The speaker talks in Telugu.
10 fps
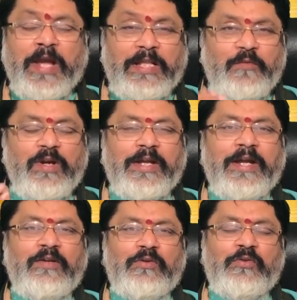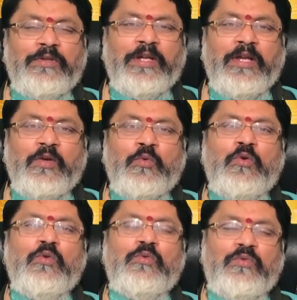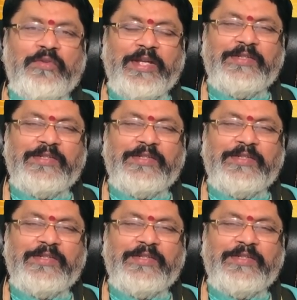అయితే వీళ్ళకి ఏంటి అవుతుంది గురుడు ద్వితీయ